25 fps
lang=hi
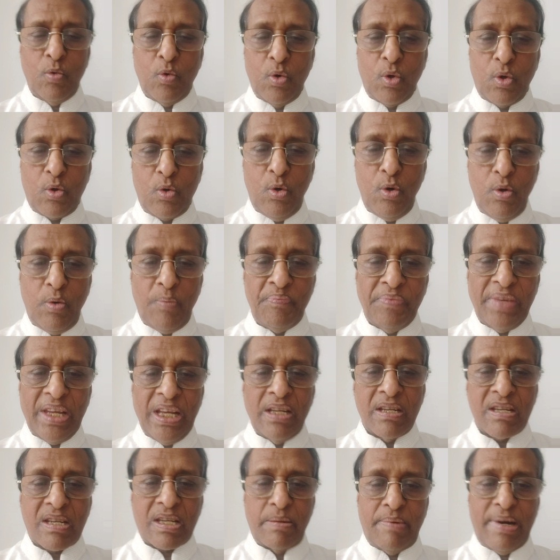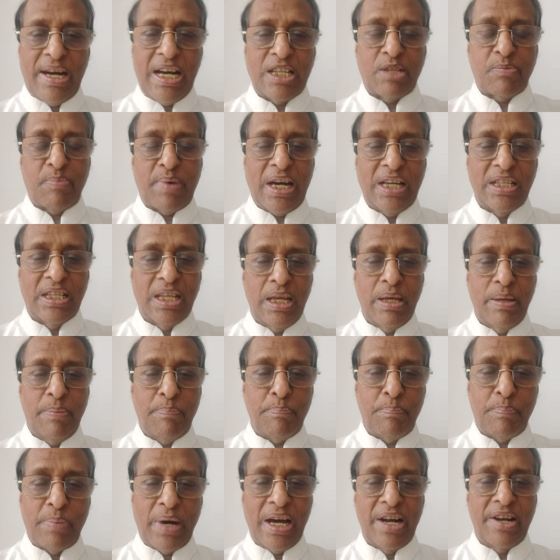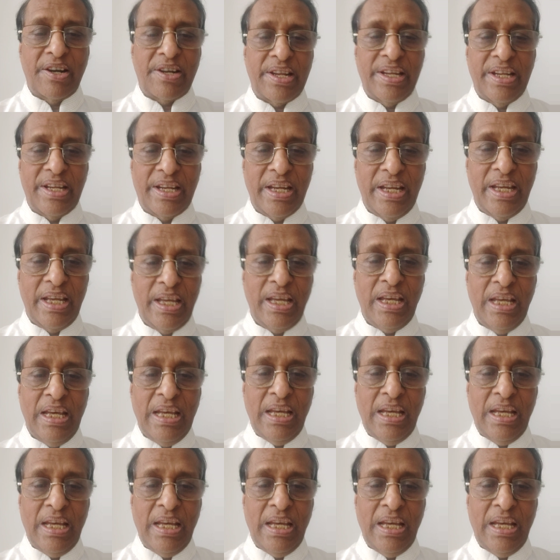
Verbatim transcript: उनको समाजवादी पार्टी के